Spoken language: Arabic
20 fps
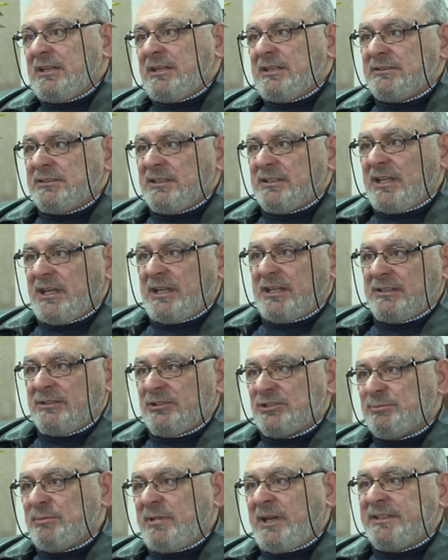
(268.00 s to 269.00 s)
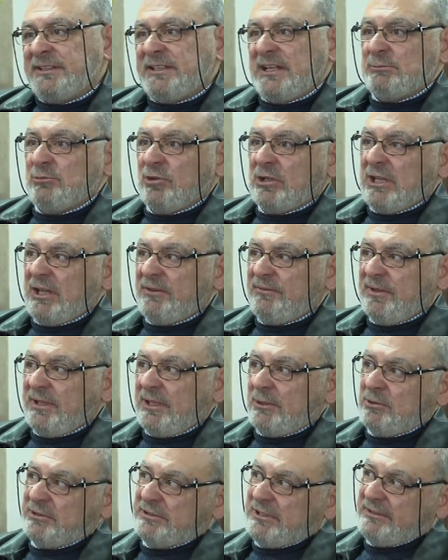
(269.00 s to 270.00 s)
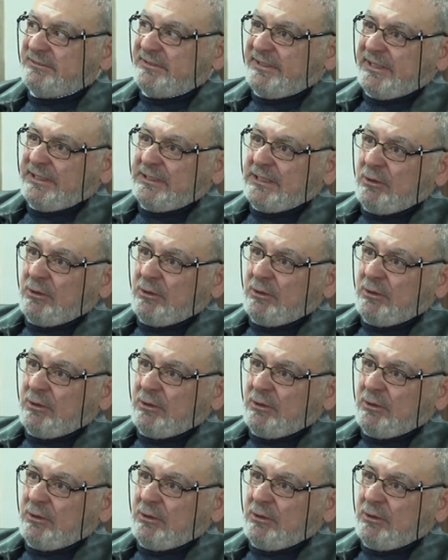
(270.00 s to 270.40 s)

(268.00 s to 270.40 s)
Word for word: آه، تضع نصب عينيها المكافحة وتأتيها